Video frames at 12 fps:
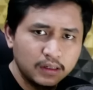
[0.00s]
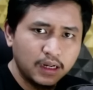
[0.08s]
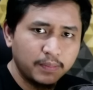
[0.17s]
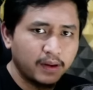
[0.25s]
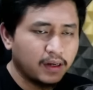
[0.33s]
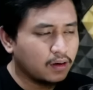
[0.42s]

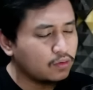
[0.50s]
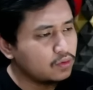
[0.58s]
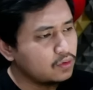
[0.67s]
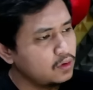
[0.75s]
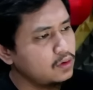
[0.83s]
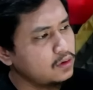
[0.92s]
Daripada
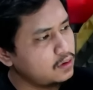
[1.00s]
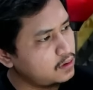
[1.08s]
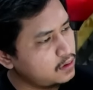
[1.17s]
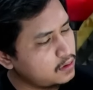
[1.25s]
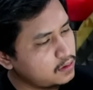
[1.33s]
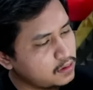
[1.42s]
aku
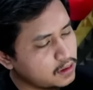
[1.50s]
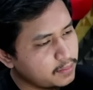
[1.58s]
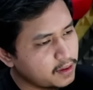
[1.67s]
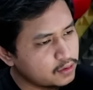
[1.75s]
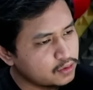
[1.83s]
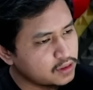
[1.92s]
uh,
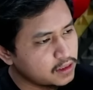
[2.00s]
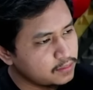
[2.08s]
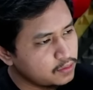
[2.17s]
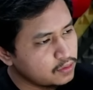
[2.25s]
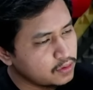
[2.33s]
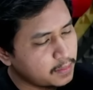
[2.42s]
eh, 600
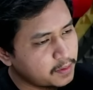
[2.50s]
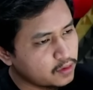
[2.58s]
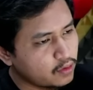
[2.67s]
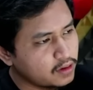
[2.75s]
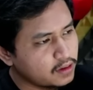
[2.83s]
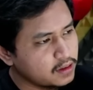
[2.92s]
ribu dapat
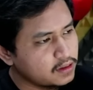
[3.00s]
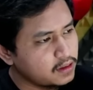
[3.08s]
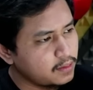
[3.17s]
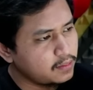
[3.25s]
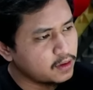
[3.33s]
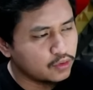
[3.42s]
tokennya
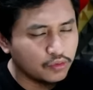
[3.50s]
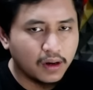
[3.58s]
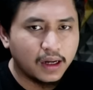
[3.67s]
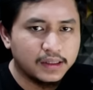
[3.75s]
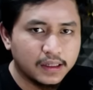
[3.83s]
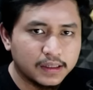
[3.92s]
tidak begitu
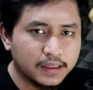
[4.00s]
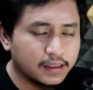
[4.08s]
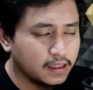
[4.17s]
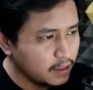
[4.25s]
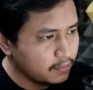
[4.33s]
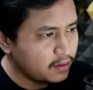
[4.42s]
banyak ya,
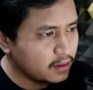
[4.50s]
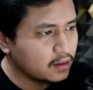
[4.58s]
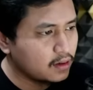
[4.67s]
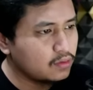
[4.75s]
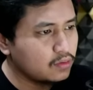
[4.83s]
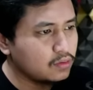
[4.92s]

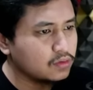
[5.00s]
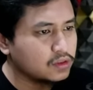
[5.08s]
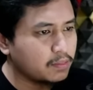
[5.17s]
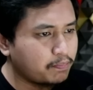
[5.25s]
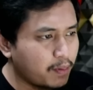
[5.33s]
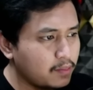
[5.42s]
mendingan aku
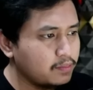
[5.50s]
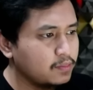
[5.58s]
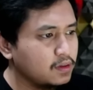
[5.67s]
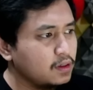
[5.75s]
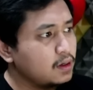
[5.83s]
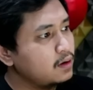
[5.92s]
spam
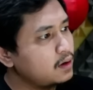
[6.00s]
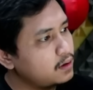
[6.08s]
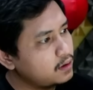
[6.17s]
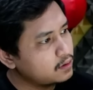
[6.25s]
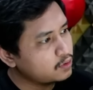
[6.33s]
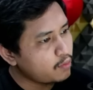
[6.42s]

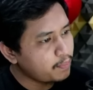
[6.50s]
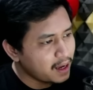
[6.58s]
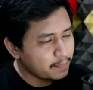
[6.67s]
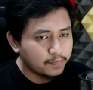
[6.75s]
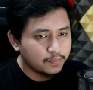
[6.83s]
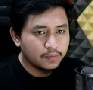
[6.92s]
uh, top
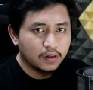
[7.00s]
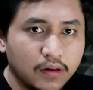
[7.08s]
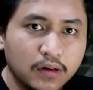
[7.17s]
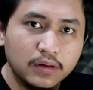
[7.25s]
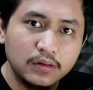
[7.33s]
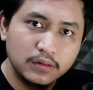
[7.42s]
up
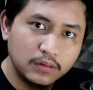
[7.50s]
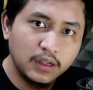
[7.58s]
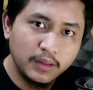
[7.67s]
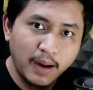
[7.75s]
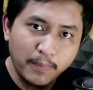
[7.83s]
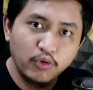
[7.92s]
50
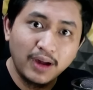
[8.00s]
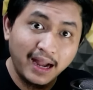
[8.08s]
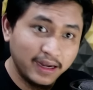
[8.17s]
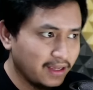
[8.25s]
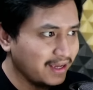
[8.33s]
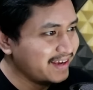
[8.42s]

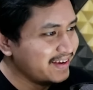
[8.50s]
kali